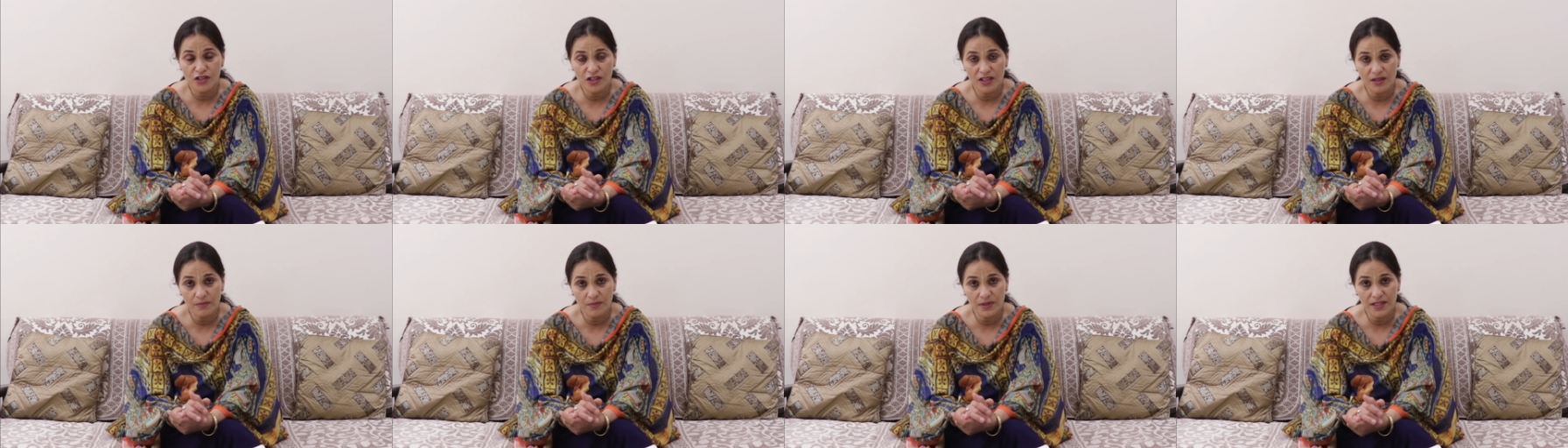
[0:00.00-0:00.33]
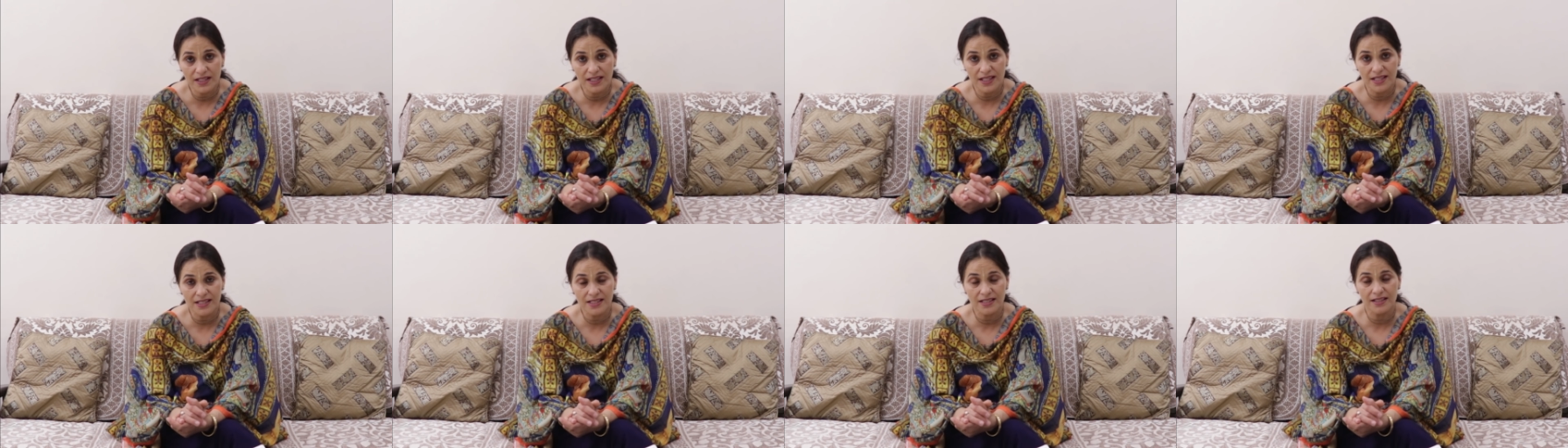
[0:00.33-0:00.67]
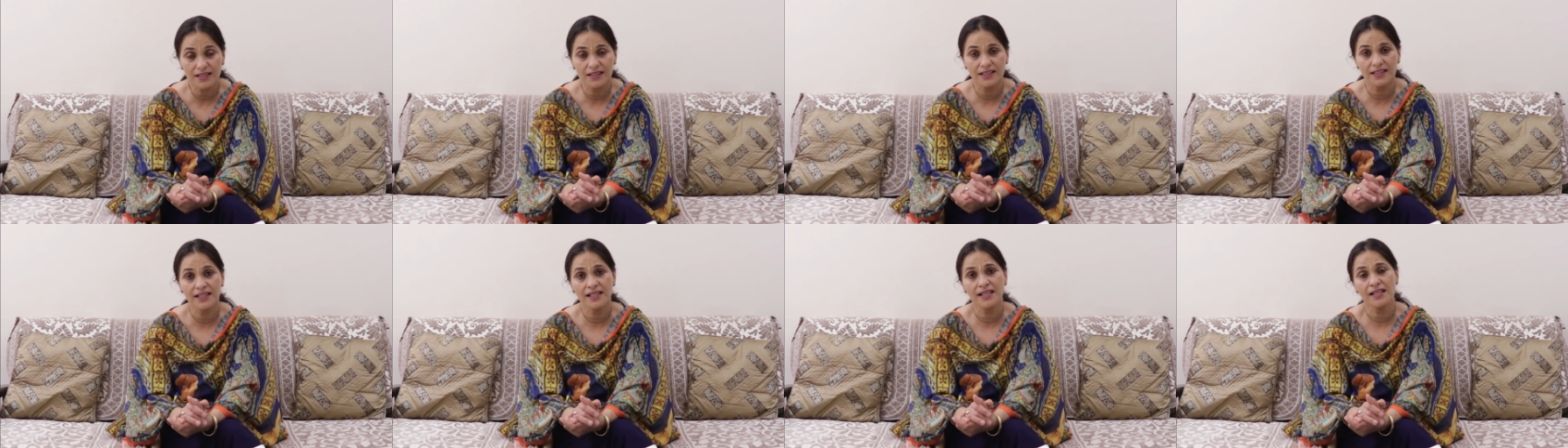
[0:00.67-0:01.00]
जल भी दे
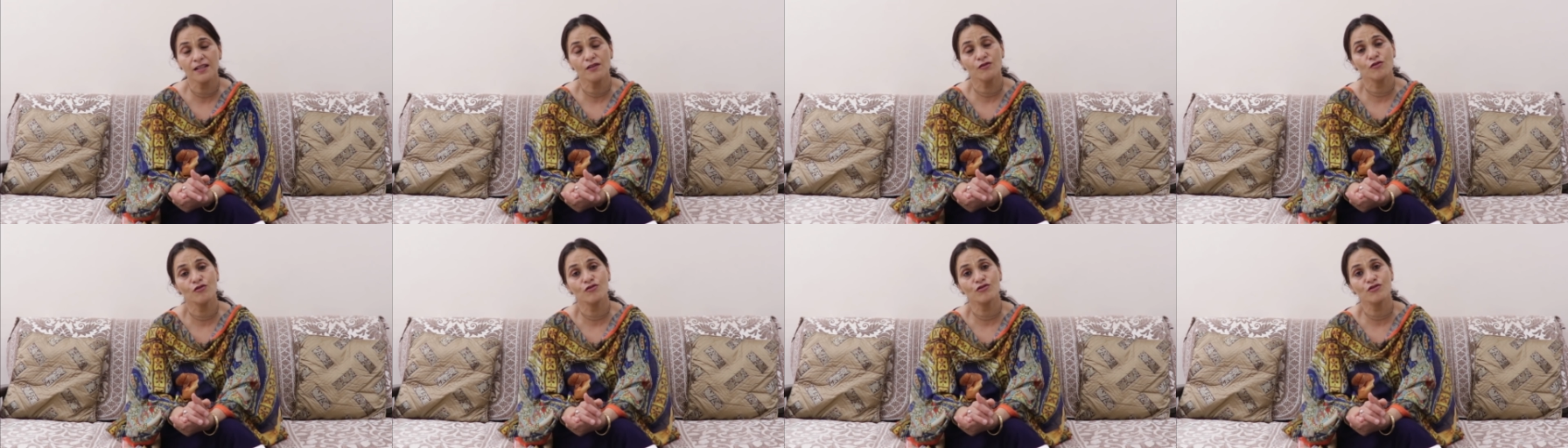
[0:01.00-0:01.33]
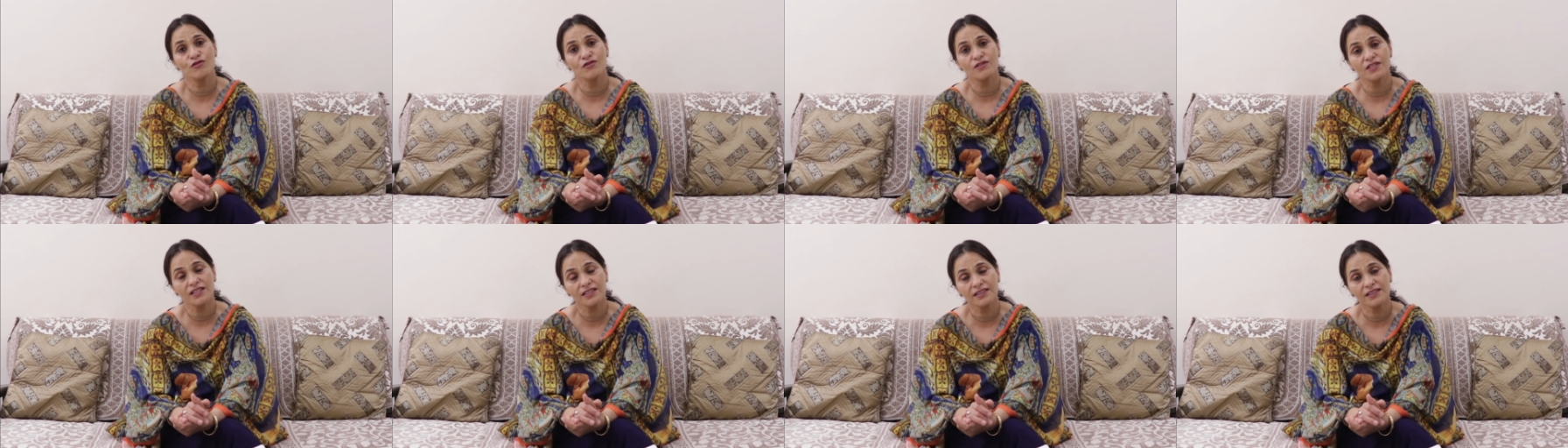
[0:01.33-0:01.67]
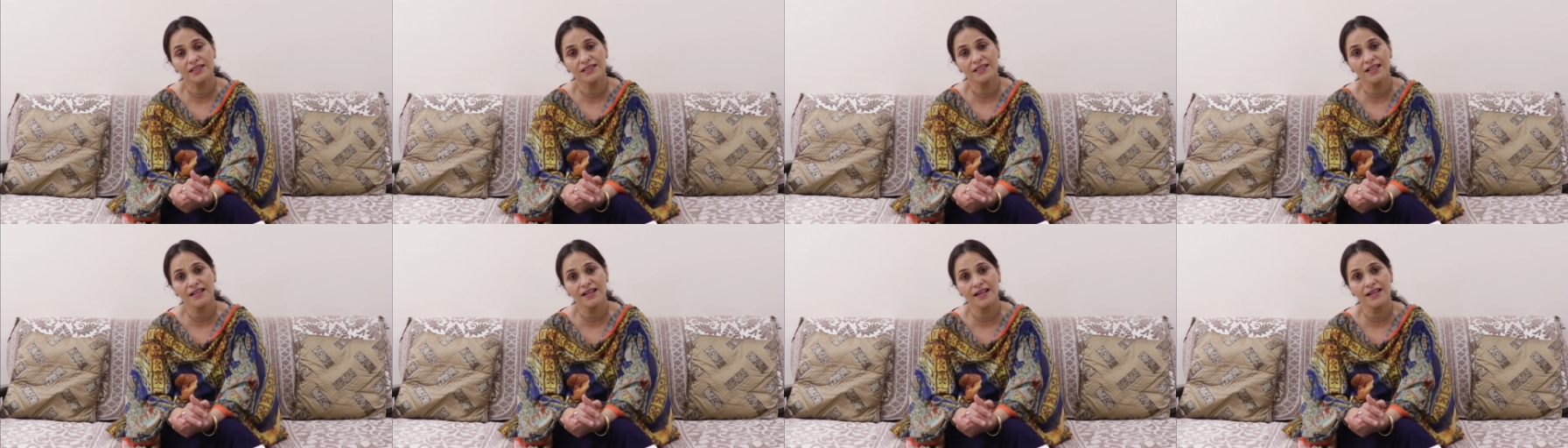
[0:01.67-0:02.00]
सकते हैं और जो
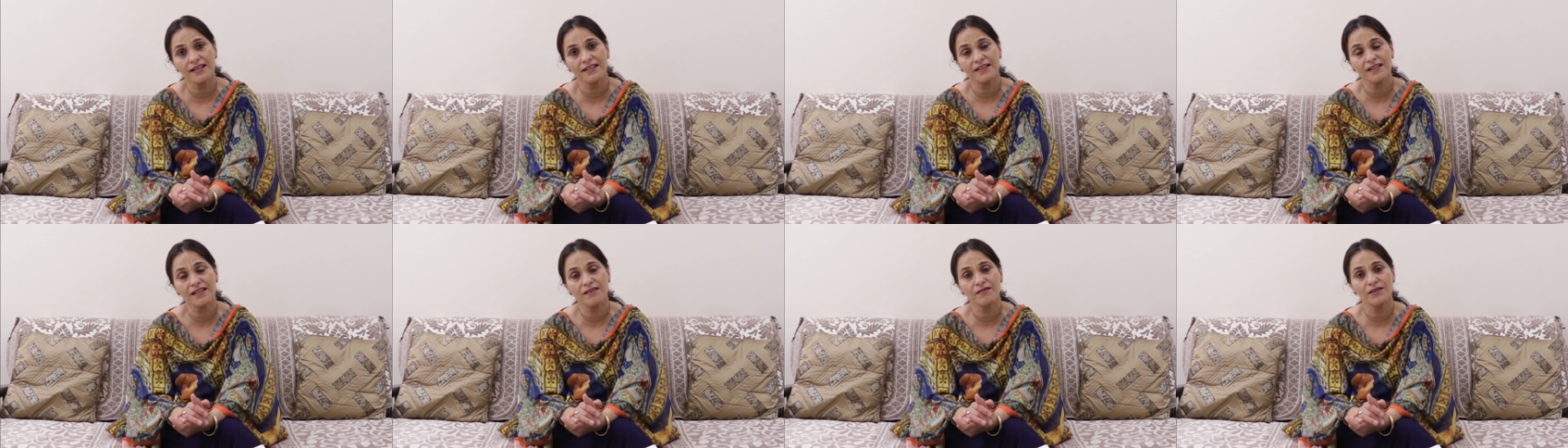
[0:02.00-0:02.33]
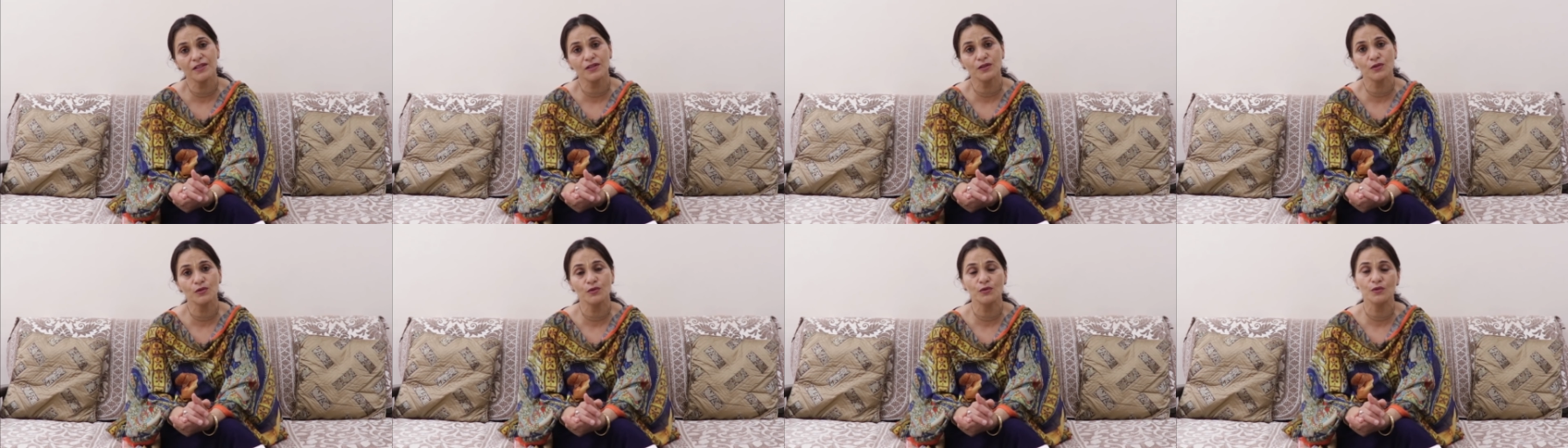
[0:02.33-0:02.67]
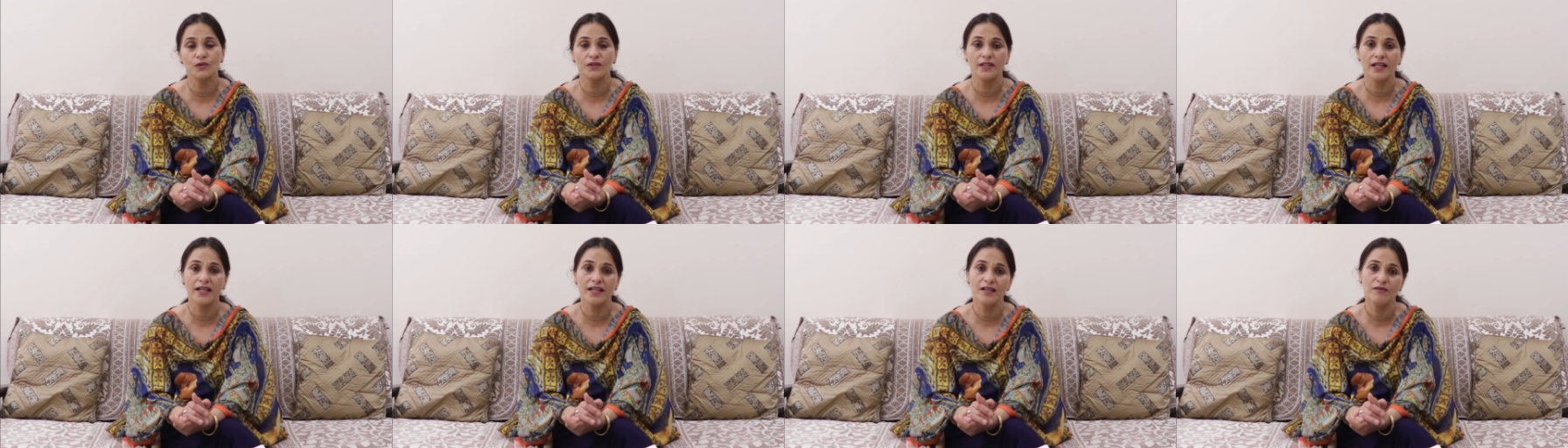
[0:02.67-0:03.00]
सत्यनारायण का व्रत
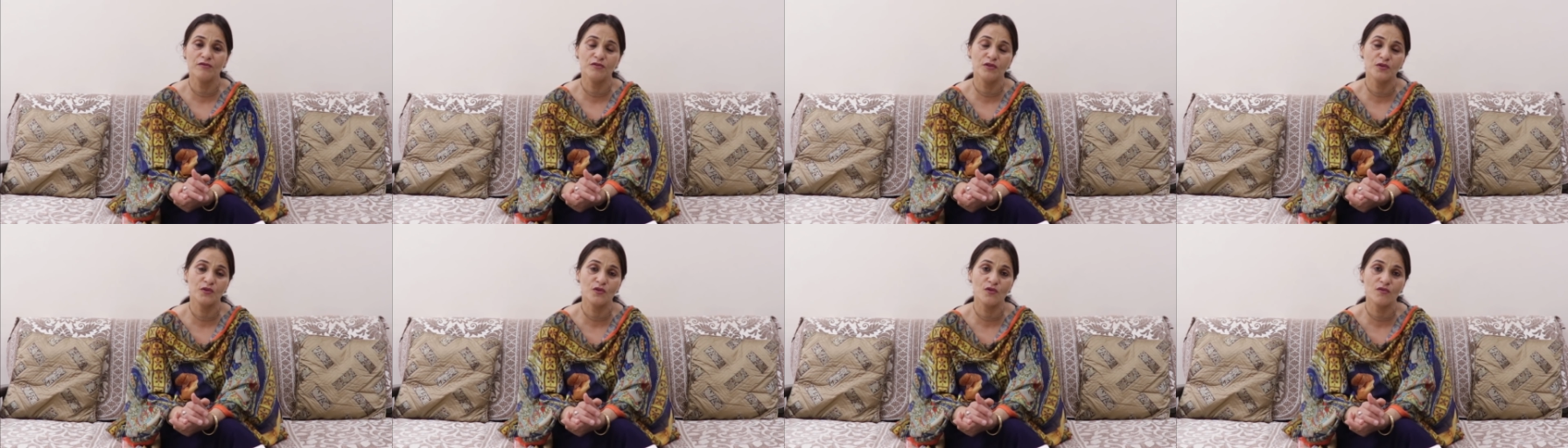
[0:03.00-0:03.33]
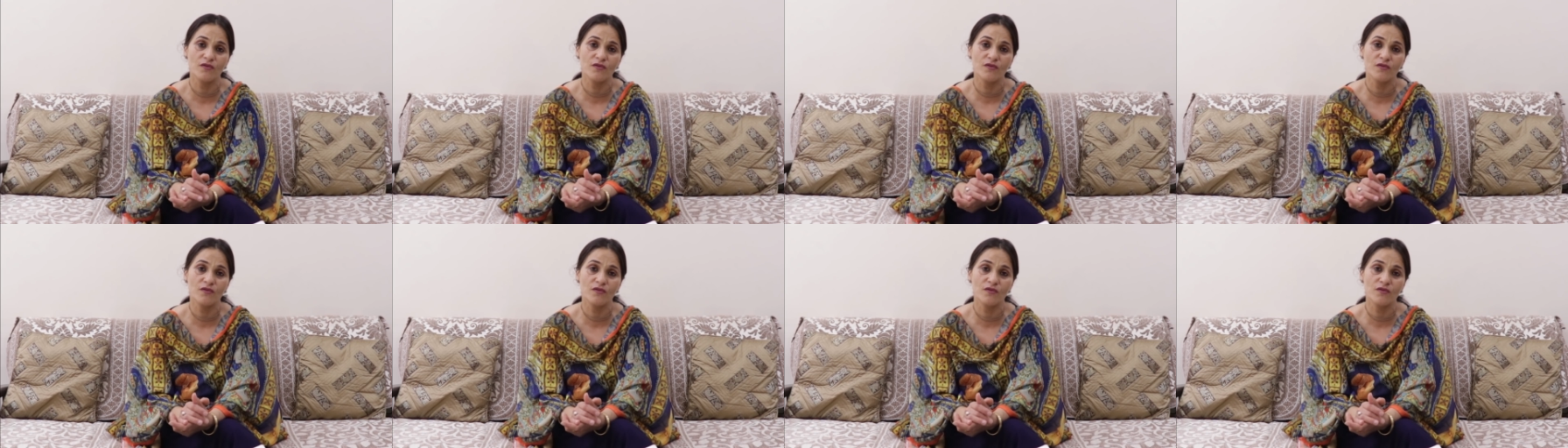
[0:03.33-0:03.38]
होता है वो